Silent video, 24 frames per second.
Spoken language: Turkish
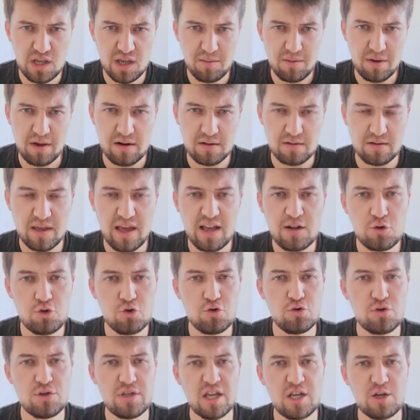ÖSYM yerine. Yani
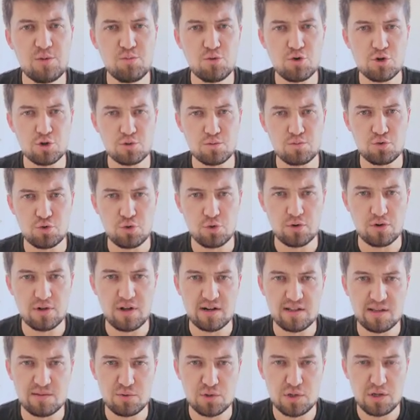şunu seçmiyoruz bu
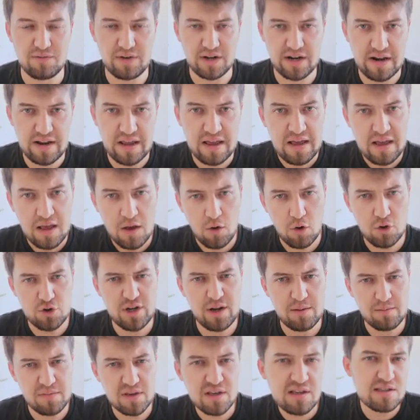sorularda bu sefer. Hani
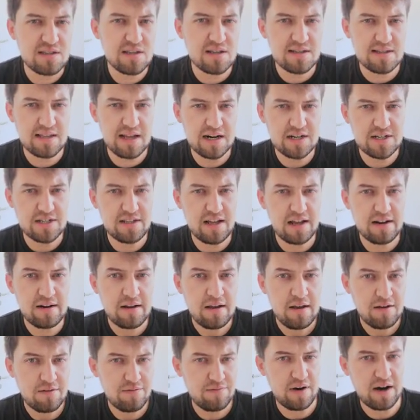hocam
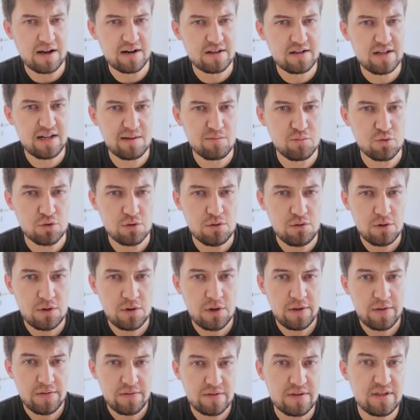XX'lerden farkı ne bunun?
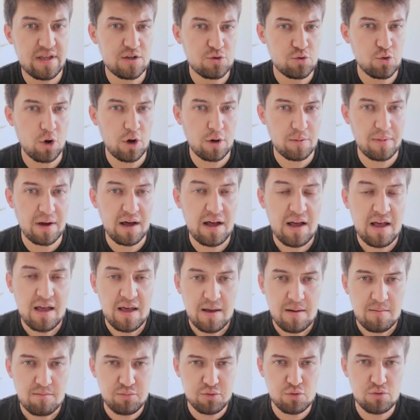diye sorma.
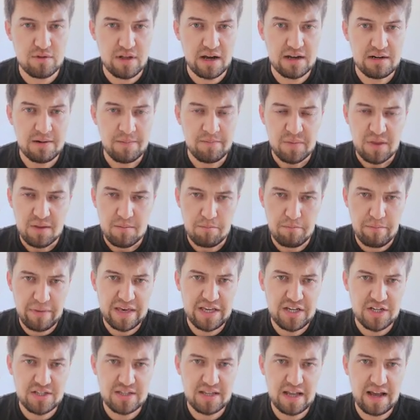Bunlar
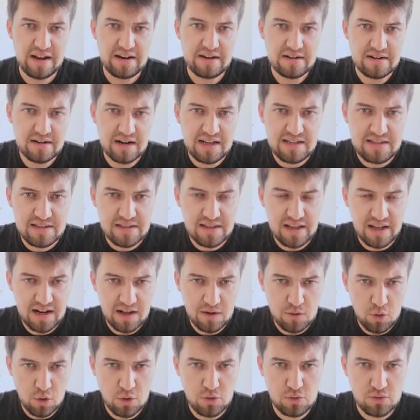5 tane
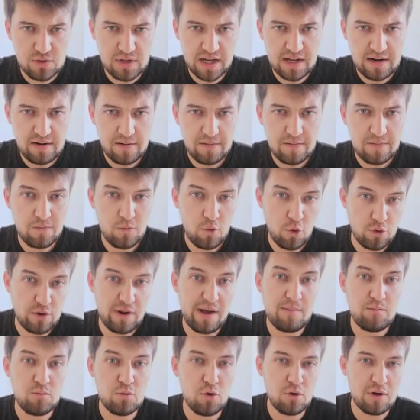rastgele konudan
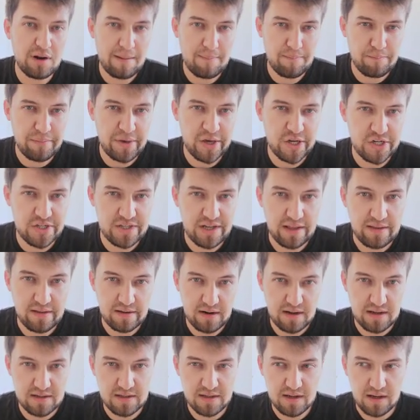önemli olan 5
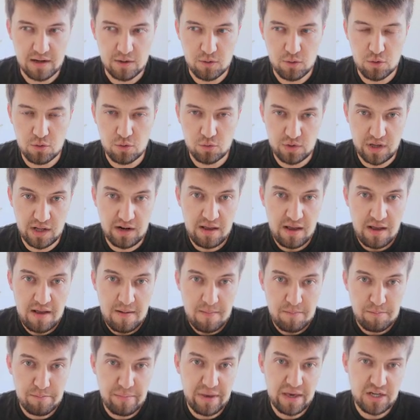tane rastgele konudan
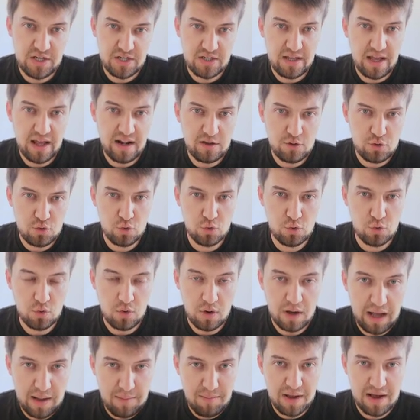5 tane
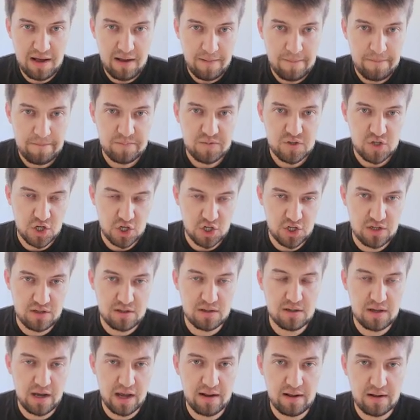soru ama
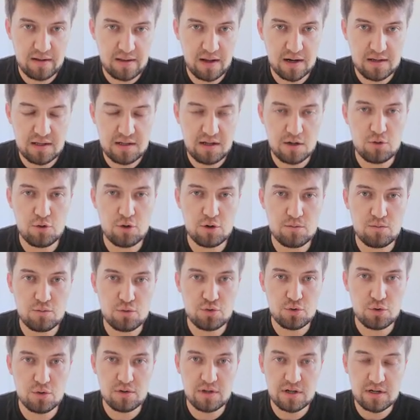çeşitli kaynaklardan alıyorum
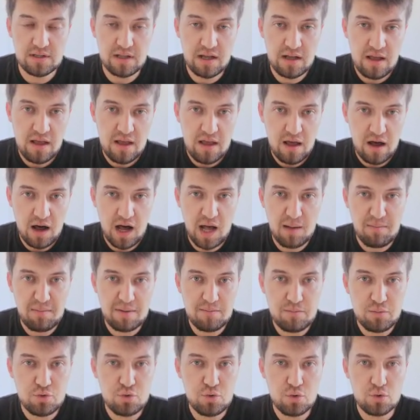bu soruları da.
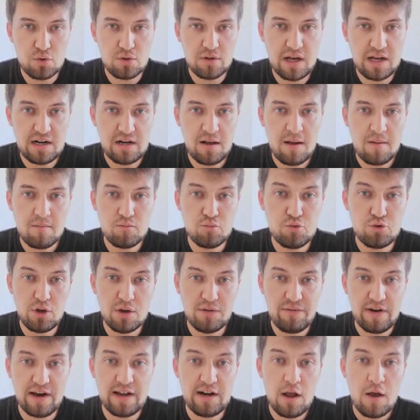Ama bu sorular bu
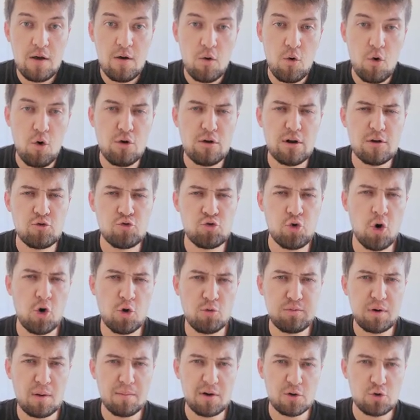sefer öyle
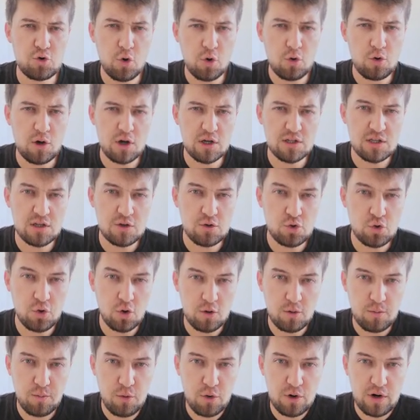çok baba, çok kazık,
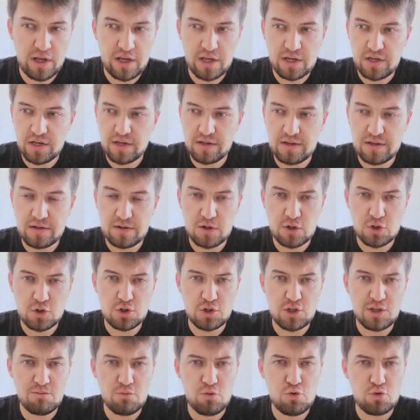çok böyle e,
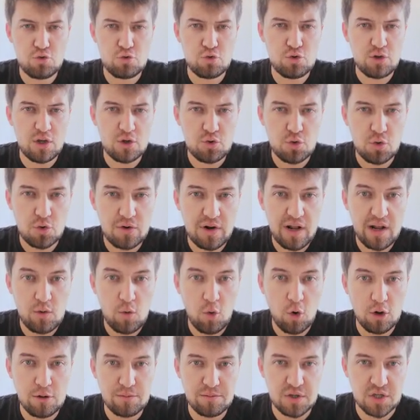nasıl diyeyim üst düzey sorular
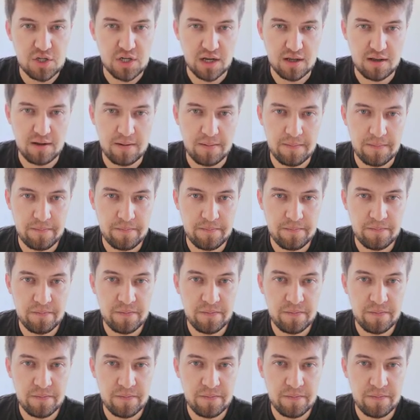olmayacak.